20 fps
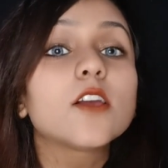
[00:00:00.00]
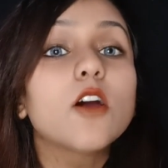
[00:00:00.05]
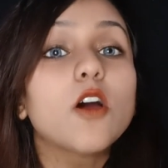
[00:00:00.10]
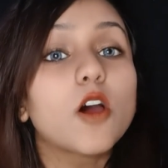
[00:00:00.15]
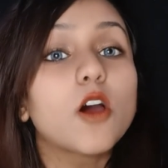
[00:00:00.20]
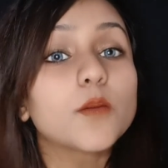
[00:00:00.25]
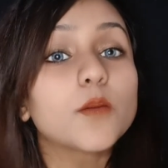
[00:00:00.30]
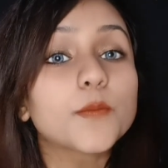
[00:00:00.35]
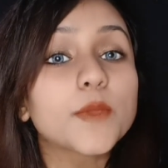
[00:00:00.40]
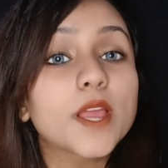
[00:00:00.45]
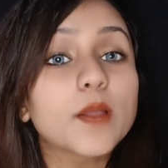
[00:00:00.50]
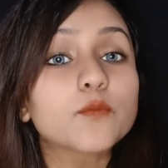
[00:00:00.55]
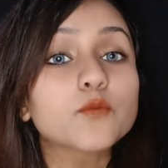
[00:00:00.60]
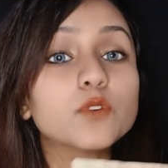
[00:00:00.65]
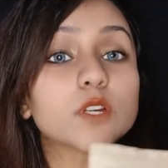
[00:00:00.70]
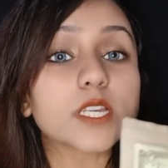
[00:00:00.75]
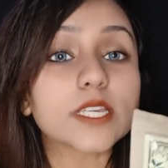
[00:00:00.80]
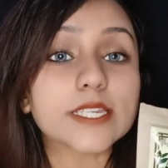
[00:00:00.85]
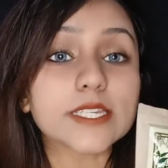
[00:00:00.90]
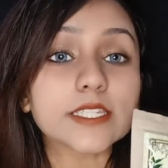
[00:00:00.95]
और मैं
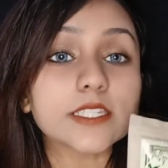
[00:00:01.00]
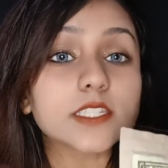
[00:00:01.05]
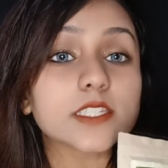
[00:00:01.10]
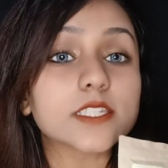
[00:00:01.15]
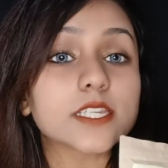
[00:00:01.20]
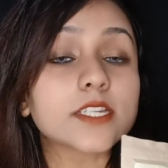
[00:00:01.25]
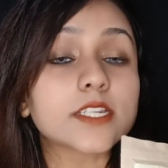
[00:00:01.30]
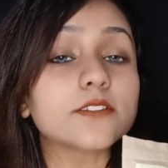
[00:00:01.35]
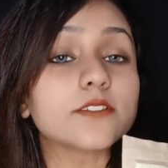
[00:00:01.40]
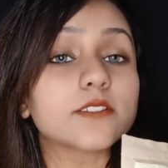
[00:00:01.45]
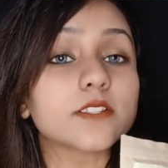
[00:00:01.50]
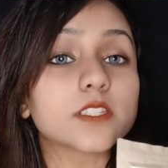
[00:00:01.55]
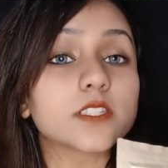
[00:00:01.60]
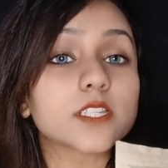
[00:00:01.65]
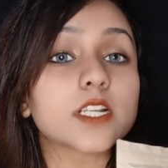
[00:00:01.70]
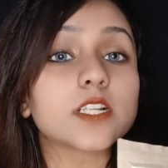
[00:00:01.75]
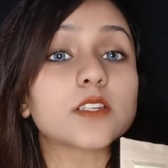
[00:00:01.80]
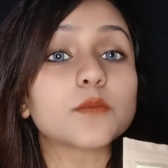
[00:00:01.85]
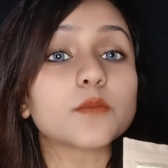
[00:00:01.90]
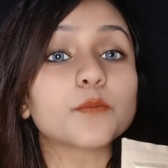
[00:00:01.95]
आपको इंस्टेंट
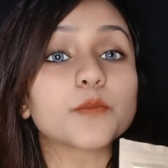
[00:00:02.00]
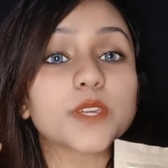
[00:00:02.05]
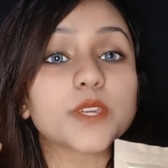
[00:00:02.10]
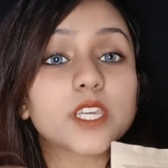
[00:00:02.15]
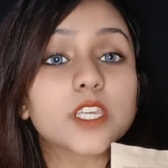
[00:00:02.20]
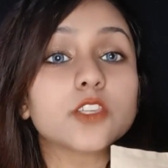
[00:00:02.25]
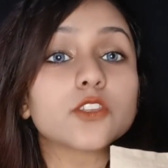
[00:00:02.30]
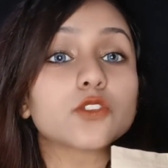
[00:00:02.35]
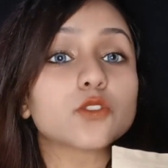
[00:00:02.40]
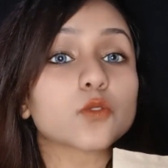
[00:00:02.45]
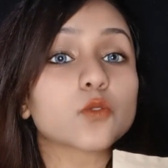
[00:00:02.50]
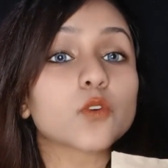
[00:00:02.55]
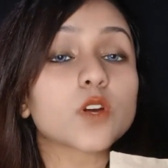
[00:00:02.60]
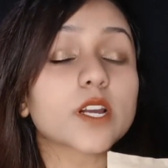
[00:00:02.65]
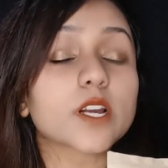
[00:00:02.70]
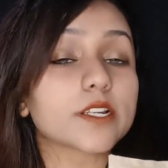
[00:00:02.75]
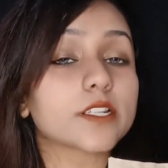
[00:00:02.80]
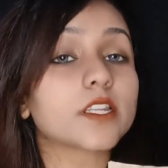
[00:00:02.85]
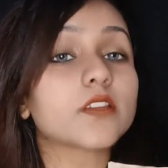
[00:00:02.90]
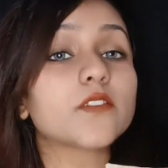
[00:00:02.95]
रिज़ल्ट भी शो
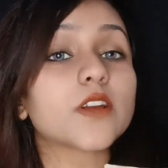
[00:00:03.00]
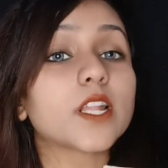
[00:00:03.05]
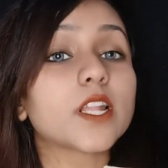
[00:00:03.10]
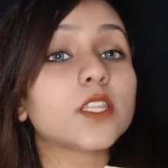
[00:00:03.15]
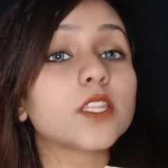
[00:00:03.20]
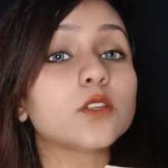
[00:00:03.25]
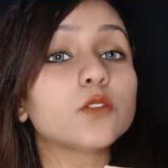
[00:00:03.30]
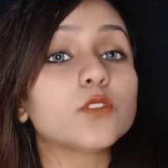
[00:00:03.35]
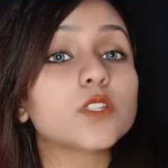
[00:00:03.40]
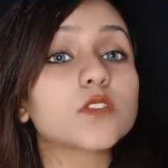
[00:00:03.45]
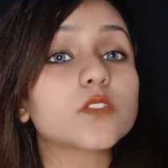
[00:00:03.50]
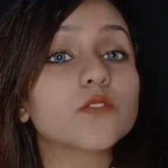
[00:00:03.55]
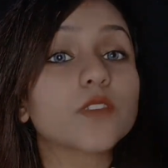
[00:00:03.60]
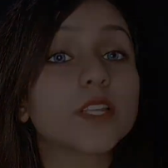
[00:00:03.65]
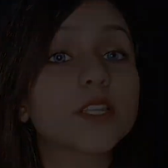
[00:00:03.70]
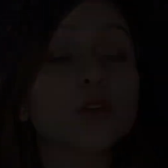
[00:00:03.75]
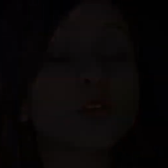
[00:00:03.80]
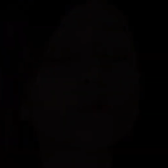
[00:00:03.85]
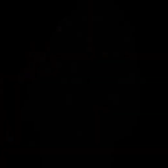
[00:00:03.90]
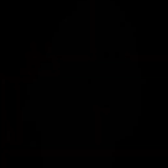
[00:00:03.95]
करने वाली हूँ इस
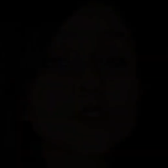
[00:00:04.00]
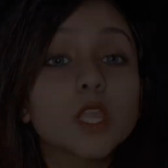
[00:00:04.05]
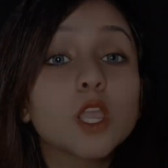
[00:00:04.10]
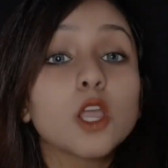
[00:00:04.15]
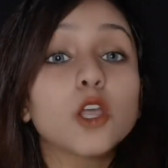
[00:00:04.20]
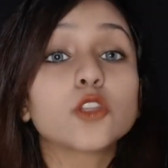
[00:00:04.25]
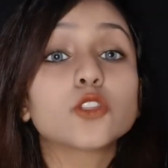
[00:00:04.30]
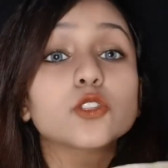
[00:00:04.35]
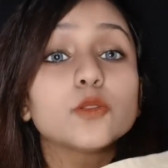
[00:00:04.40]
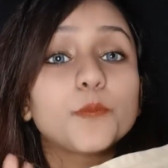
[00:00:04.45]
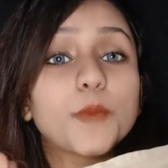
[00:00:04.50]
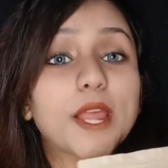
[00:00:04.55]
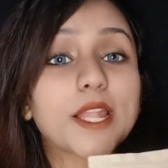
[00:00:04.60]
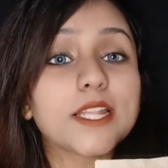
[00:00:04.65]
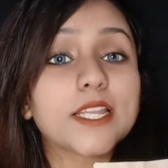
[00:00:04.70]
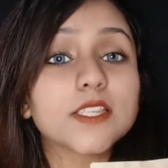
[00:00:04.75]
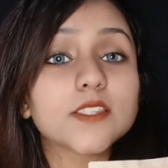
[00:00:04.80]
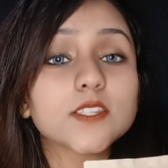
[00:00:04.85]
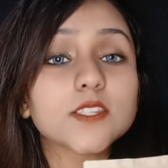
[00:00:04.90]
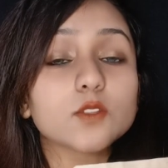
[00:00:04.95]
वीडियो में तो
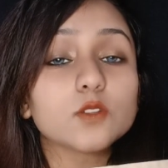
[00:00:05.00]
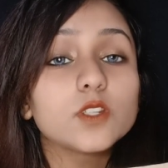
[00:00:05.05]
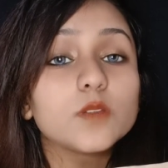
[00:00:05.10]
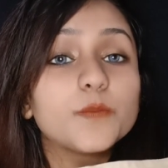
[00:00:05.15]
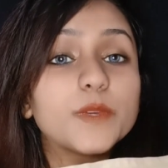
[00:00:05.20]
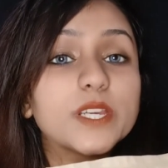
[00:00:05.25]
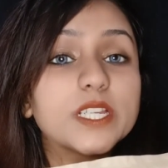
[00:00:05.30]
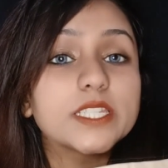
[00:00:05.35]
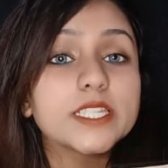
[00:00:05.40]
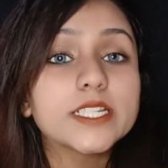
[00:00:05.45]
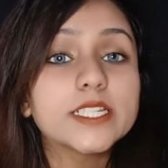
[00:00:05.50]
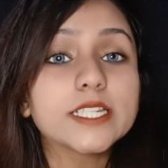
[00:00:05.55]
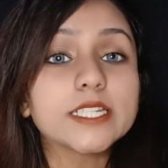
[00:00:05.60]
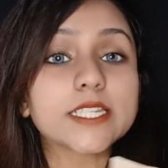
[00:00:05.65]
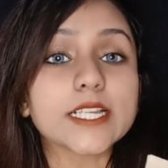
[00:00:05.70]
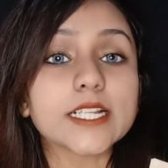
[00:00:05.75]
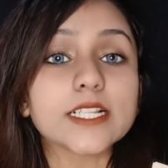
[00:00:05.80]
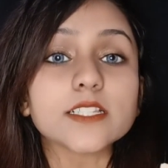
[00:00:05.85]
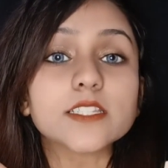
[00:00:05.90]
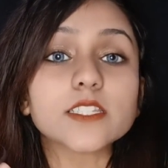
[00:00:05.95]
पहले इसकी थोड़ी बेसिक
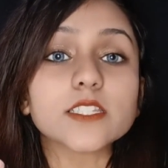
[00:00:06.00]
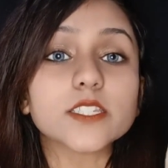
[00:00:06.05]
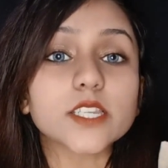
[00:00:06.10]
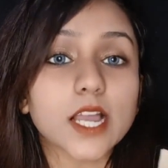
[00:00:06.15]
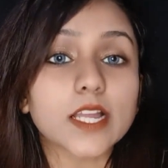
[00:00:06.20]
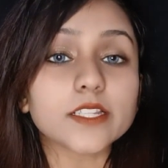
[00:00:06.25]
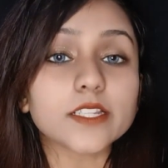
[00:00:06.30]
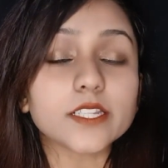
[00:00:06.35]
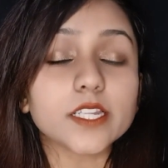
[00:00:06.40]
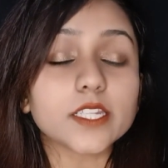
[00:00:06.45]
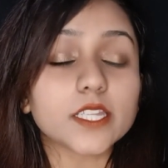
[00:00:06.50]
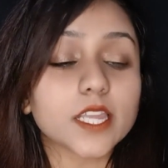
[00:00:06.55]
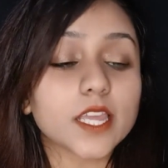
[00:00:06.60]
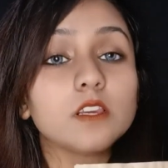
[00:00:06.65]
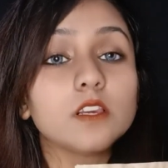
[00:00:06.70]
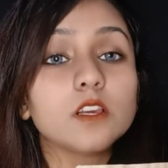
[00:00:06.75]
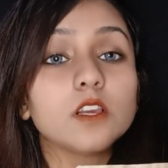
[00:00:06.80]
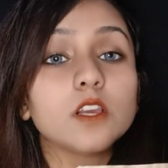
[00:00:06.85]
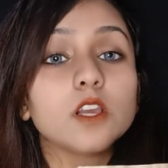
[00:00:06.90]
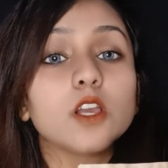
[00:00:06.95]
डिटेल्स जान लेते
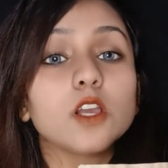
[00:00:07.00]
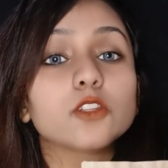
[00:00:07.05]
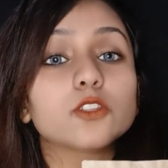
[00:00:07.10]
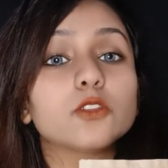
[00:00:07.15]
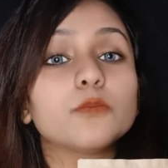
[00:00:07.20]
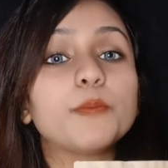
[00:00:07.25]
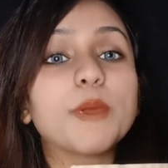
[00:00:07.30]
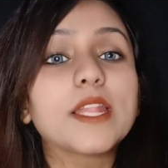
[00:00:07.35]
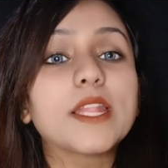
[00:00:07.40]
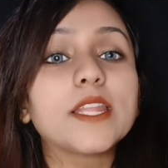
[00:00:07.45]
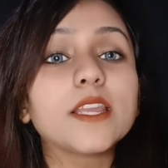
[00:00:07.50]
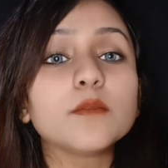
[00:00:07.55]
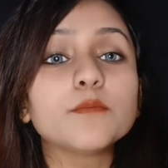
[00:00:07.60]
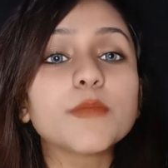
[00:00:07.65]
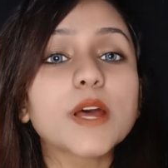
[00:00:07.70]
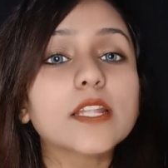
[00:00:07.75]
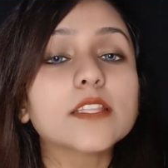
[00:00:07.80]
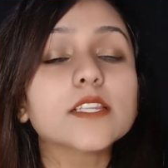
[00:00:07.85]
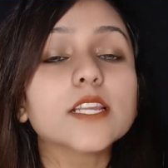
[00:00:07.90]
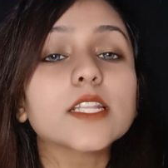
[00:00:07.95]
हैं तो पहले हम
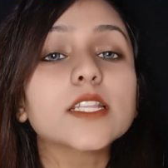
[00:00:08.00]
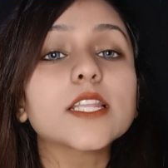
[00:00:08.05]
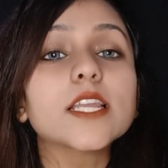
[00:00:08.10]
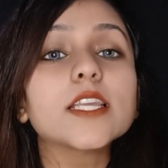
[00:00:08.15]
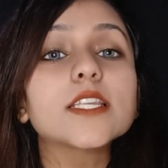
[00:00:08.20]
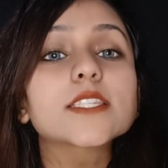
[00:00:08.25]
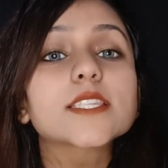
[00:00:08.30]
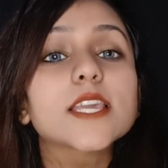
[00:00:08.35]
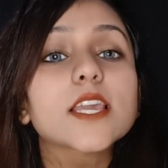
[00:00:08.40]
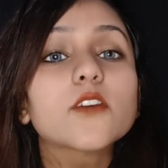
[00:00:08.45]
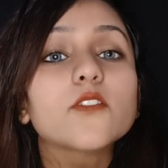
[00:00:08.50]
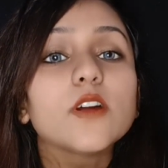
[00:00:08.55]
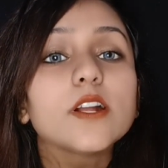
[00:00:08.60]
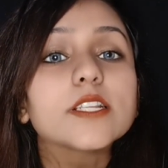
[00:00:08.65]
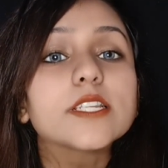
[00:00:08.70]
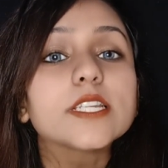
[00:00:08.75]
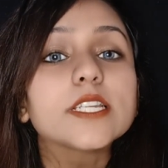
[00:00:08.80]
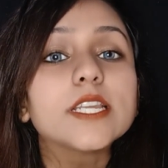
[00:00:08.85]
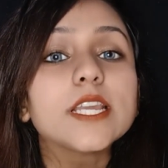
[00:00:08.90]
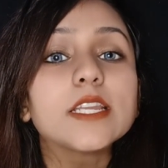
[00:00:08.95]
बात करते हैं इसके
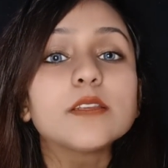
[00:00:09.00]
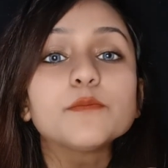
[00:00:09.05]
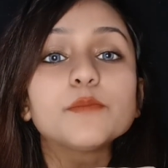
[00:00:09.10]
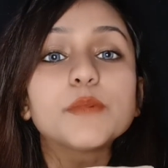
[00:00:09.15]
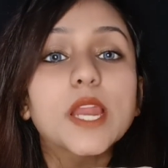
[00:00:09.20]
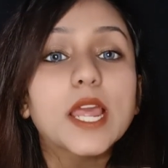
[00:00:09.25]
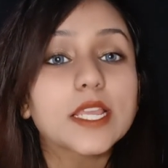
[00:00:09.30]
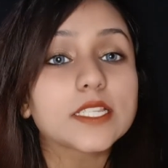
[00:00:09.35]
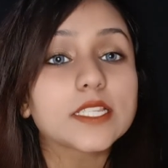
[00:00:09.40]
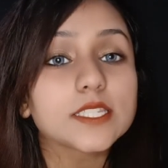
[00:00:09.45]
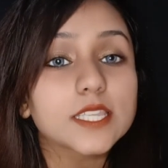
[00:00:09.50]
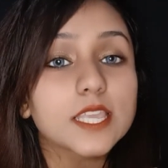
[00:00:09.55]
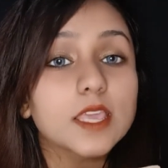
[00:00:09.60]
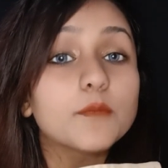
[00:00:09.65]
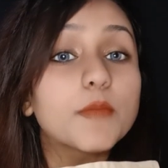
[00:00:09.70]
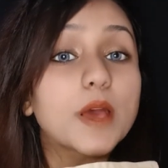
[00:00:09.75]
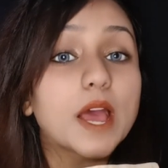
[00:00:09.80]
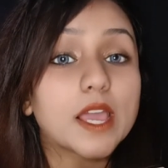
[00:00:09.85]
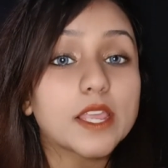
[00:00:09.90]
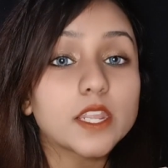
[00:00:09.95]
क्वान्टिटी एंड प्राइस के
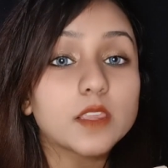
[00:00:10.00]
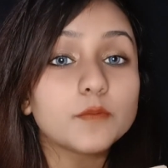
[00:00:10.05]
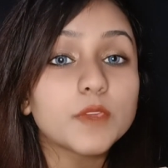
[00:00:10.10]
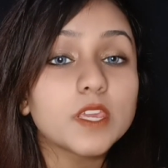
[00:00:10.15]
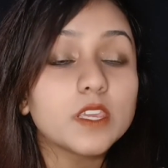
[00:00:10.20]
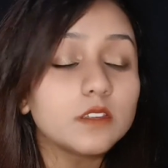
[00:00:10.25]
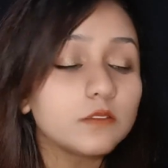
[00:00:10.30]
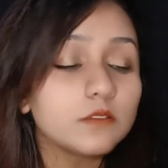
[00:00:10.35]
बारे में